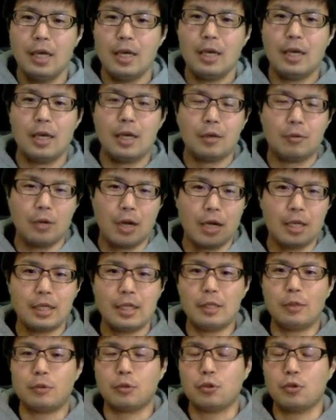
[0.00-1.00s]
えー、これはっき
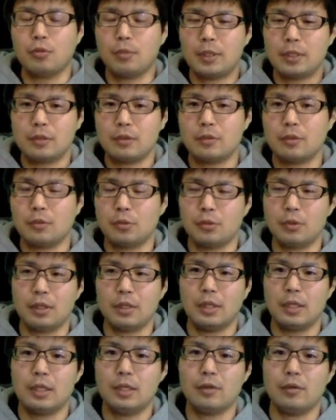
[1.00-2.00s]
りと証明することが
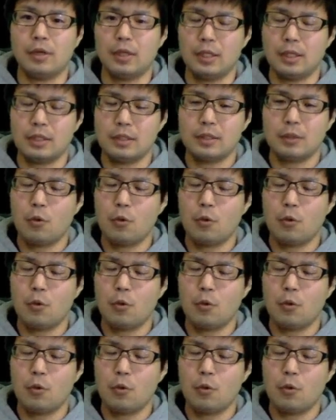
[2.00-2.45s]
できるわけです。